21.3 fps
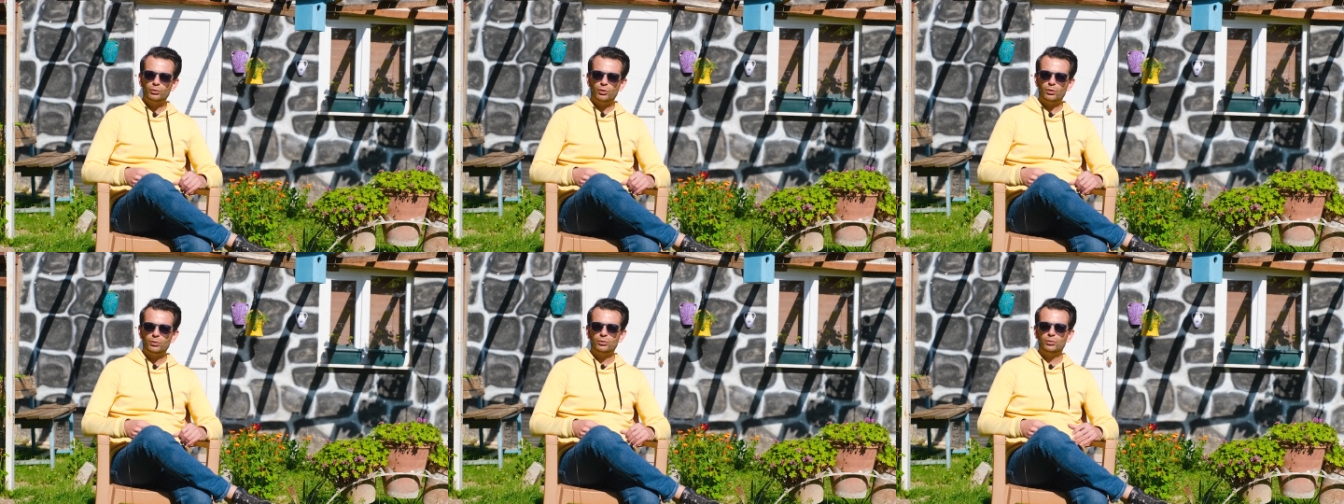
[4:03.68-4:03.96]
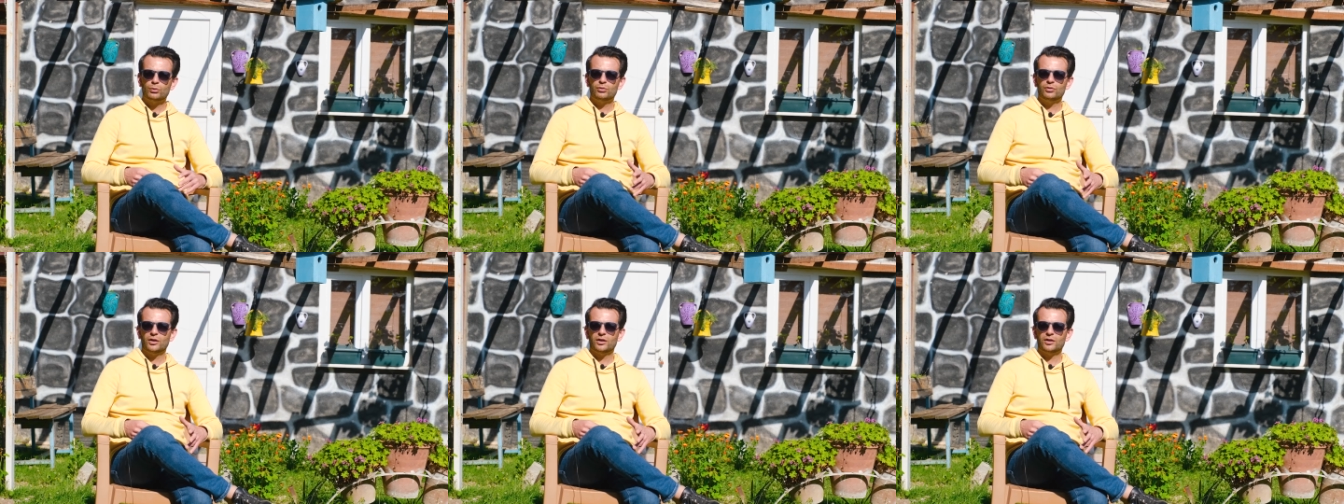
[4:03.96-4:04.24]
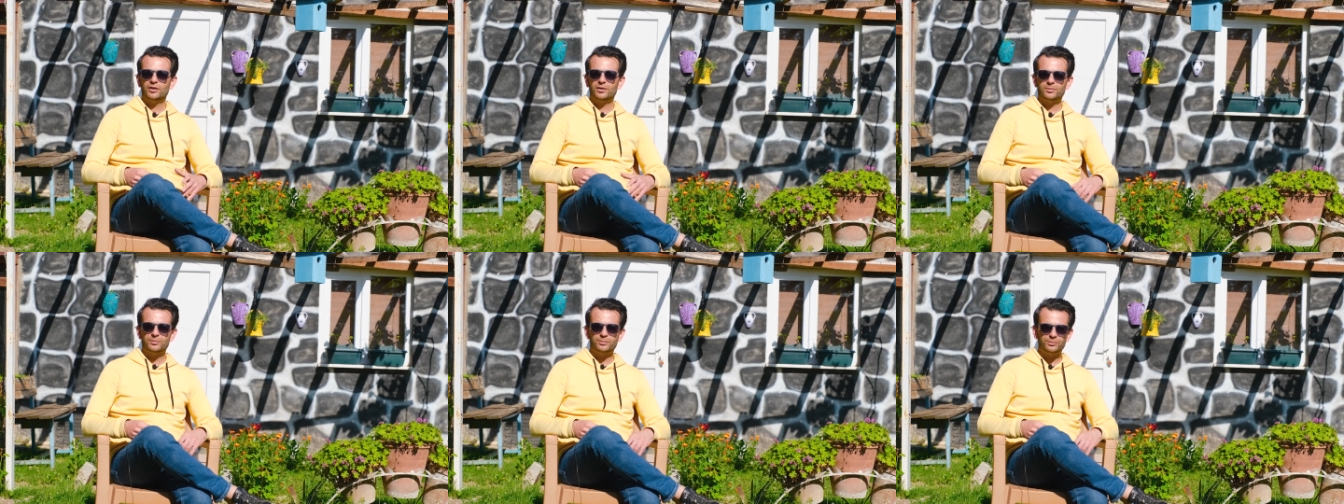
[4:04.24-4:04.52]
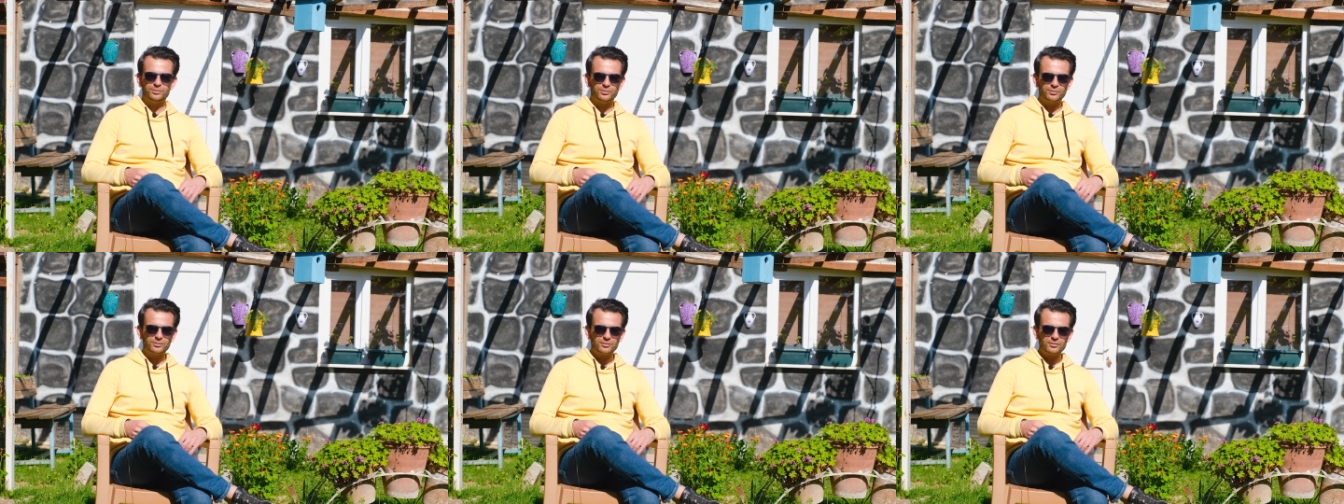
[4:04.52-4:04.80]
çok yüksek.
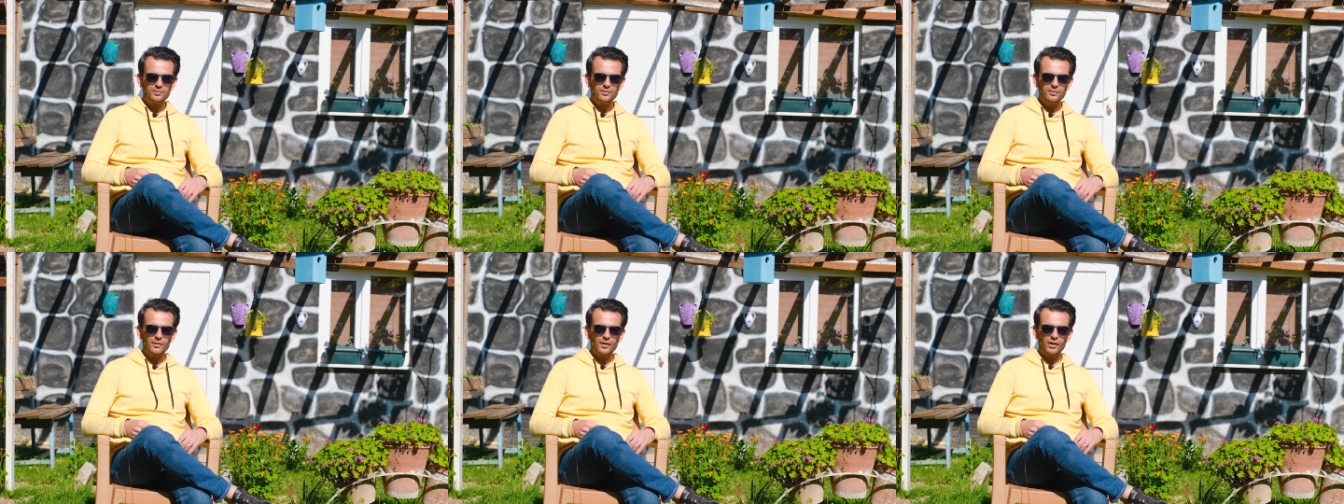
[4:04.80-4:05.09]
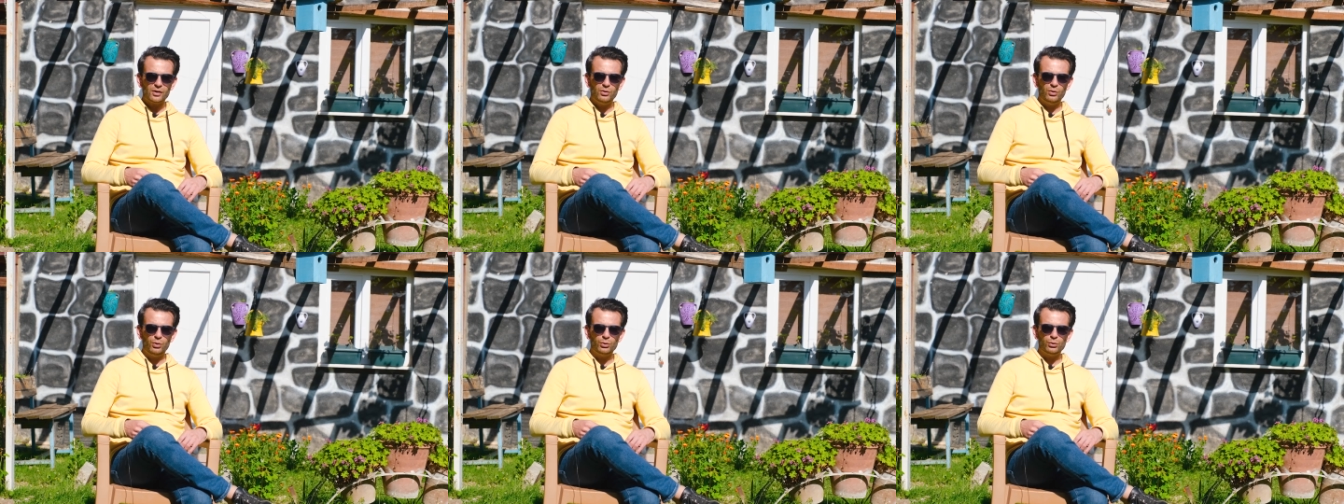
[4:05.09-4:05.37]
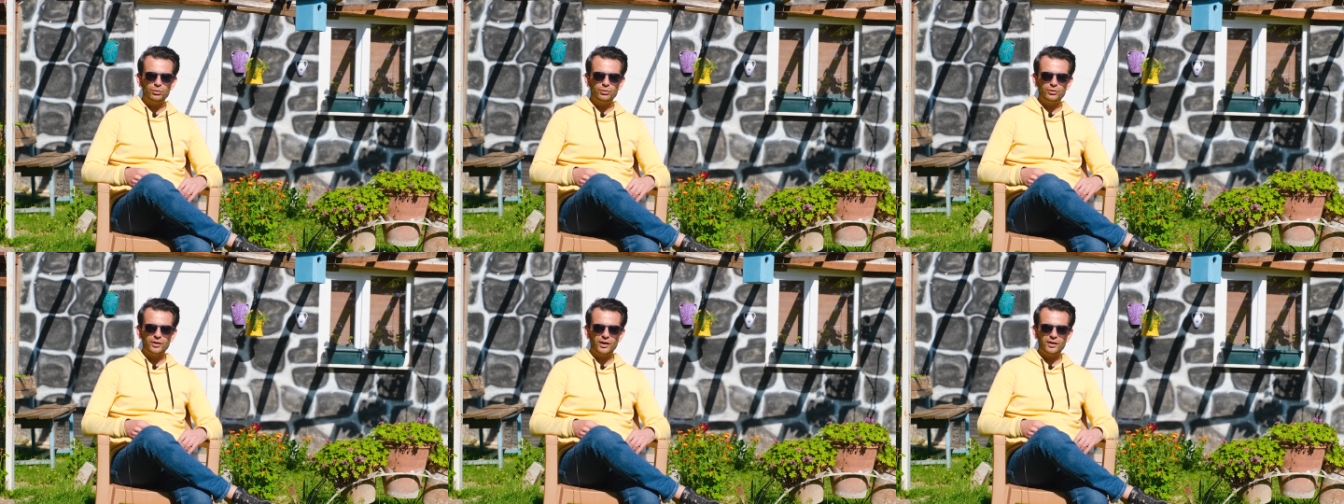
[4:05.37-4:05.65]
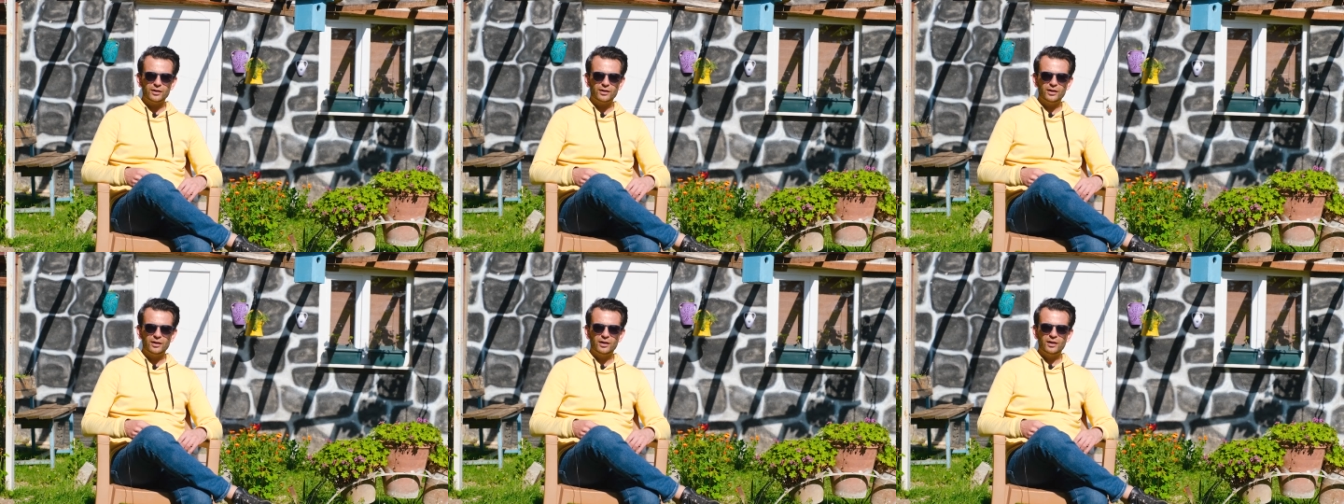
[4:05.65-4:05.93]
O
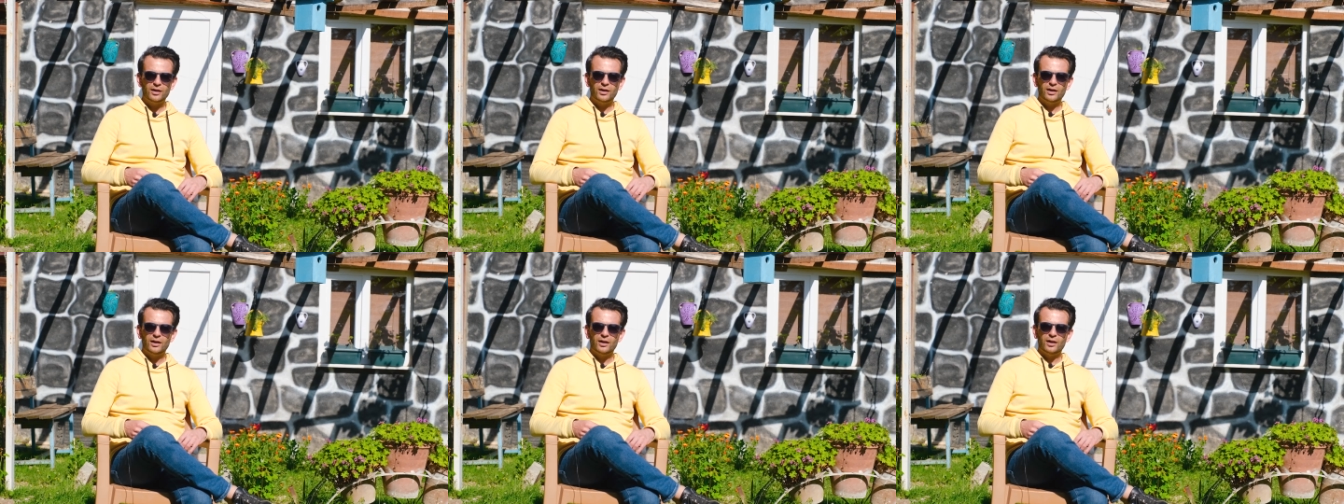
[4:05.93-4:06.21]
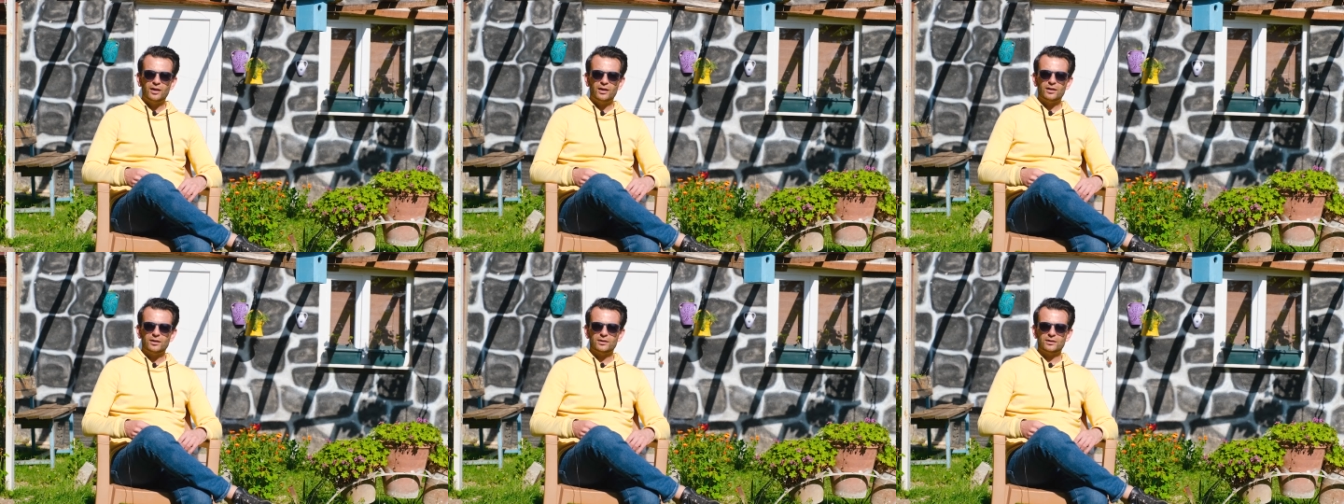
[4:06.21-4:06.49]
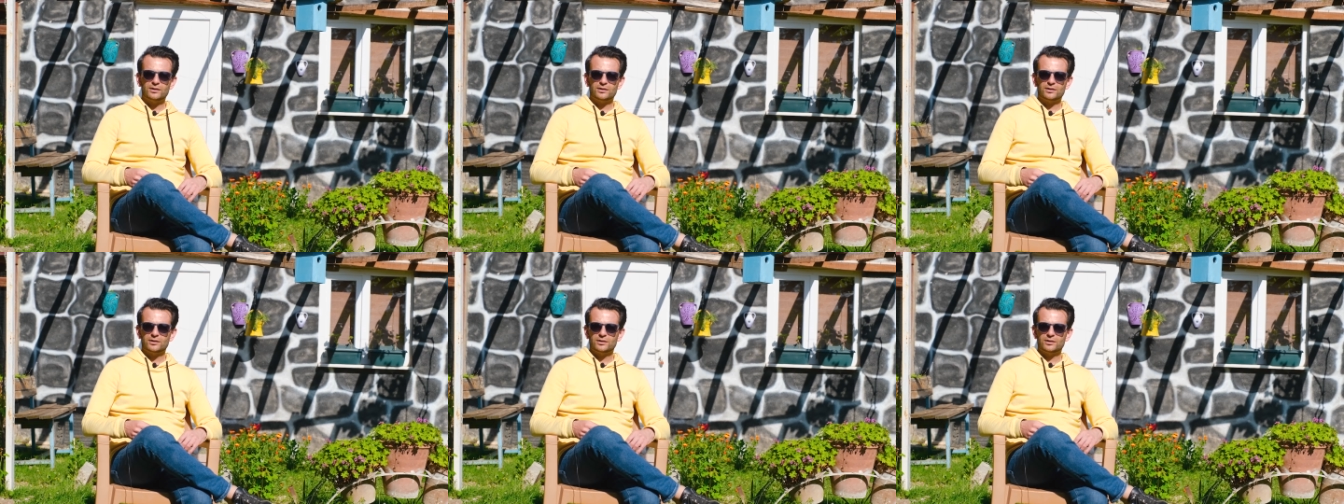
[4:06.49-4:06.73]
yüzden e,